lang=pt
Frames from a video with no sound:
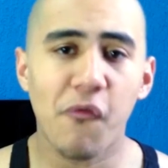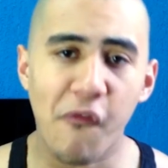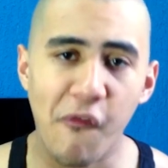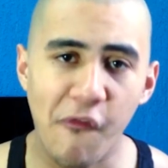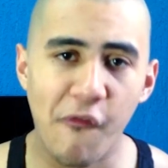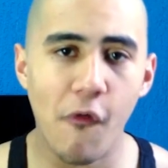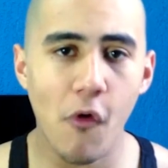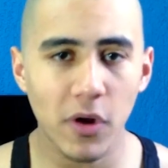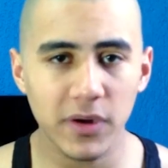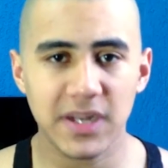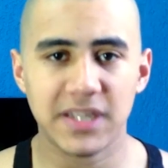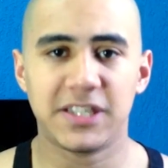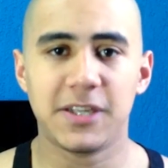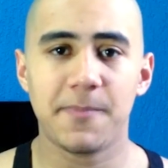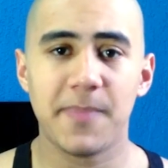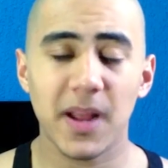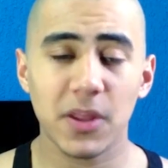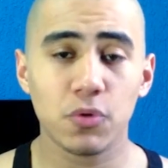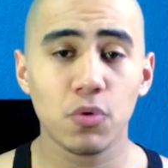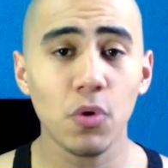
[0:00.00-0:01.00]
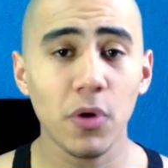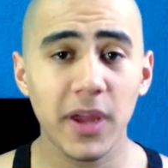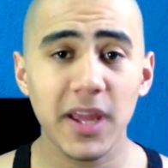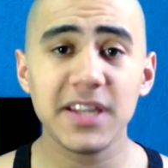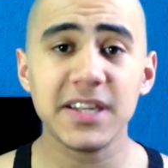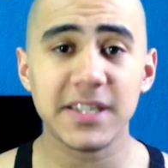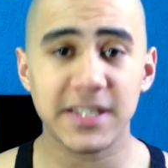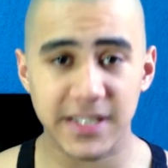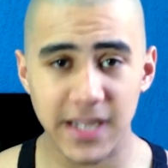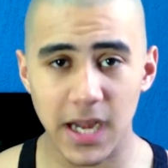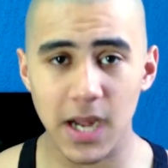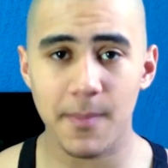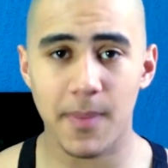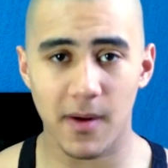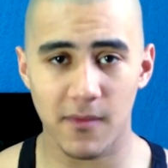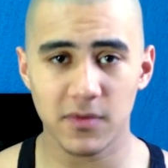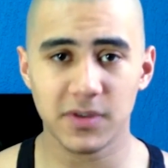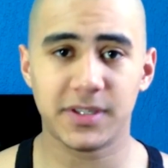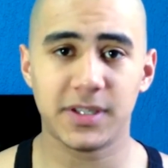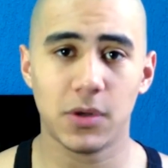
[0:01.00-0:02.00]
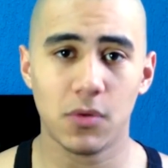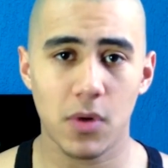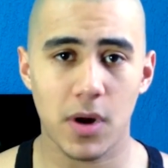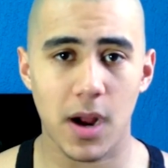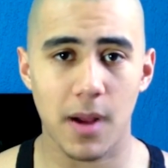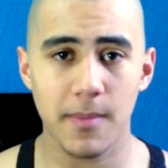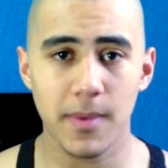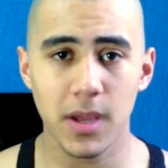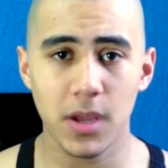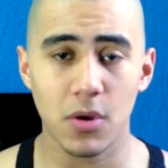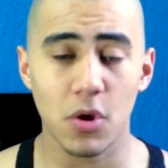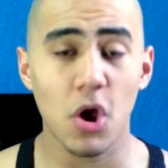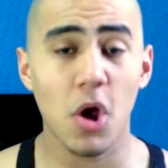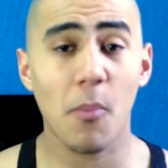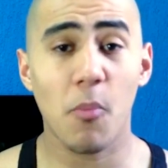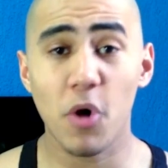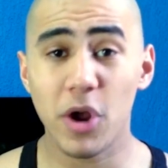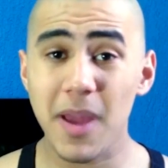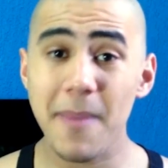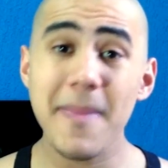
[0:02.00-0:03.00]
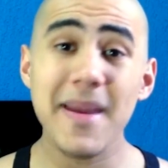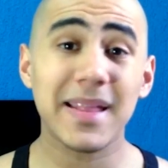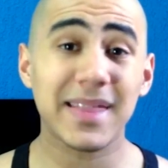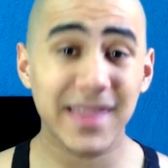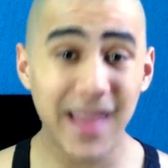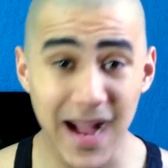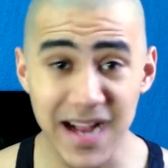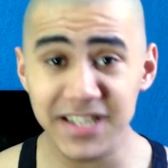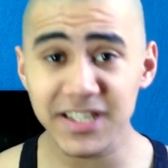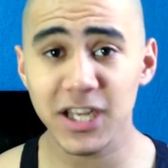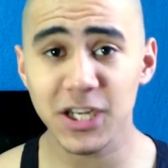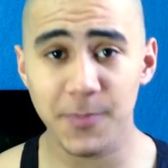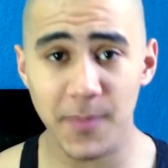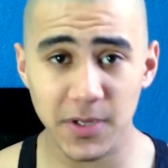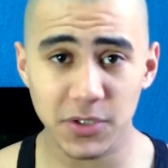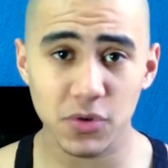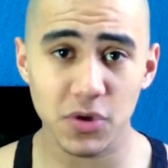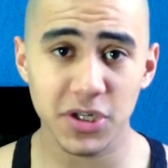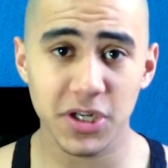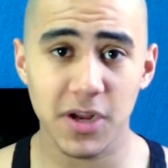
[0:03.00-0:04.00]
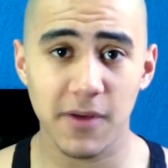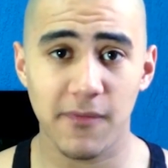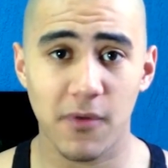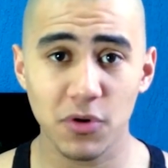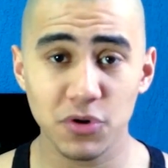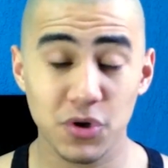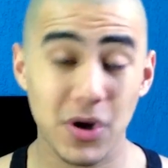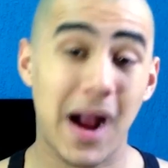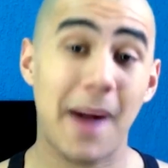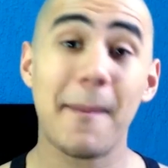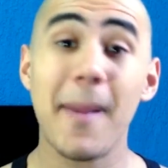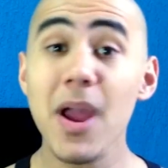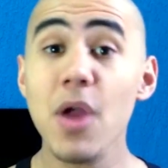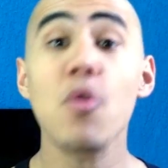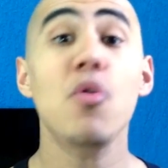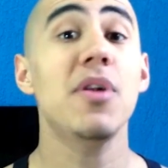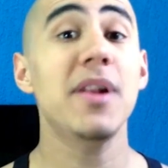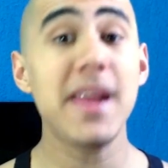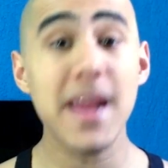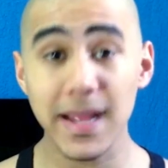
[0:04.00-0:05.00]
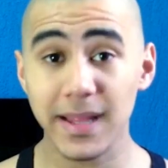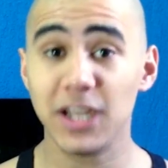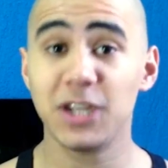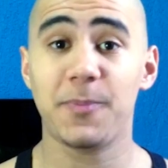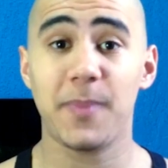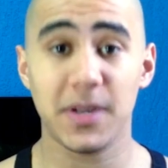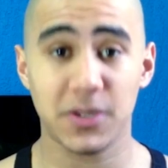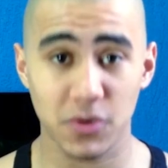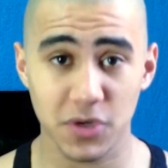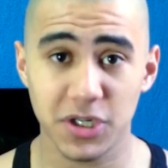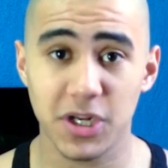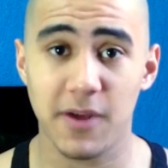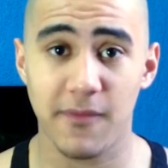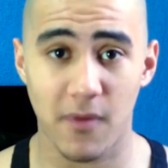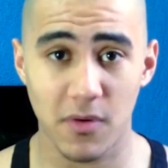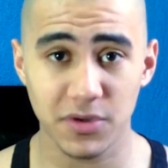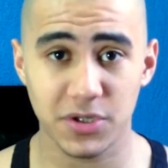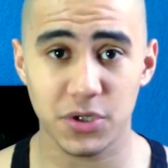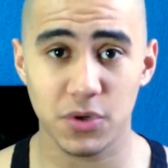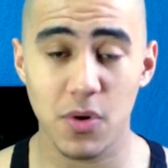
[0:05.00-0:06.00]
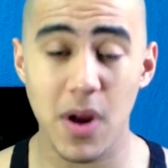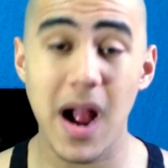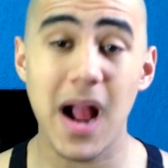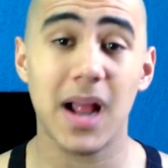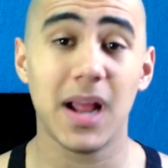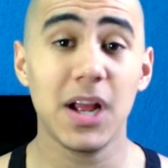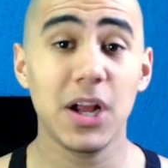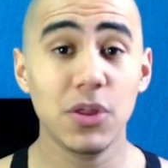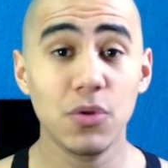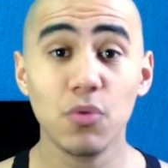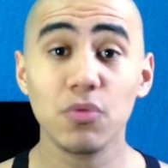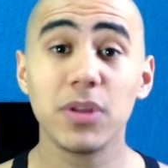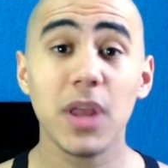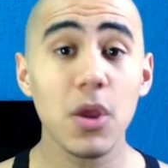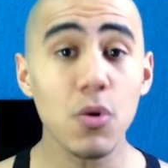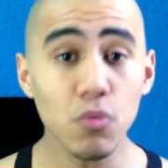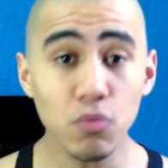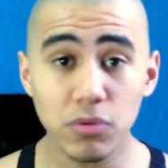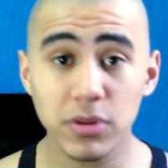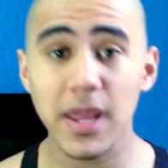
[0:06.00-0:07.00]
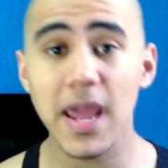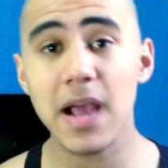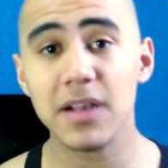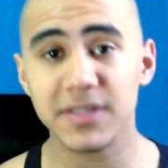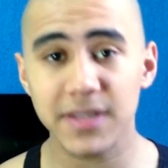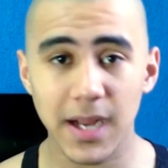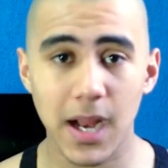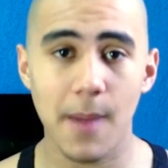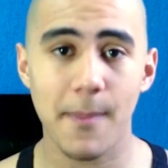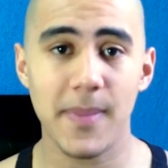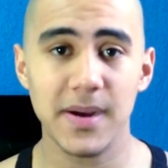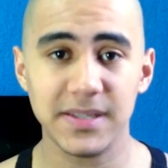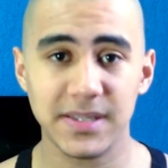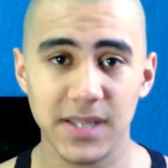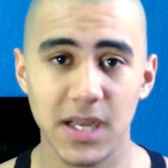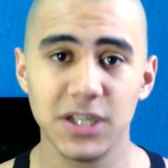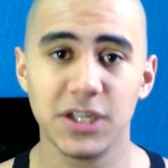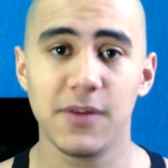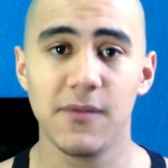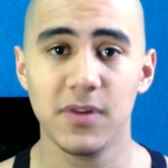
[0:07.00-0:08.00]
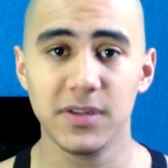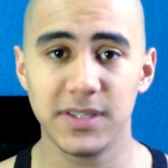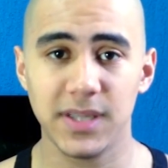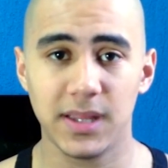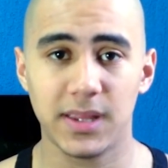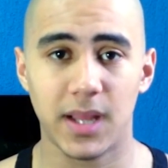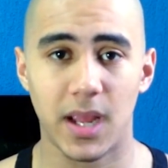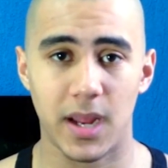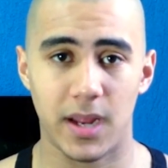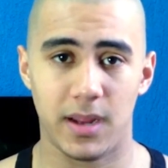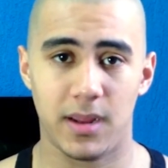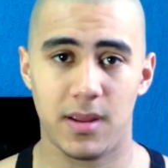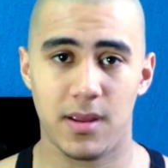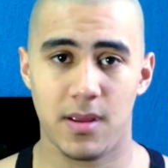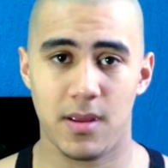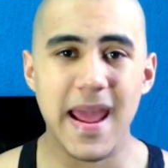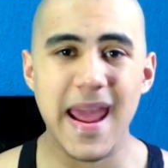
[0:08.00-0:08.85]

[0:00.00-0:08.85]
o foda-se para tudo que disserem para você no caminho, porque metade das pessoas que vão te, a maioria das pessoas que vão te julgar não tem um terço da capacidade que você tem.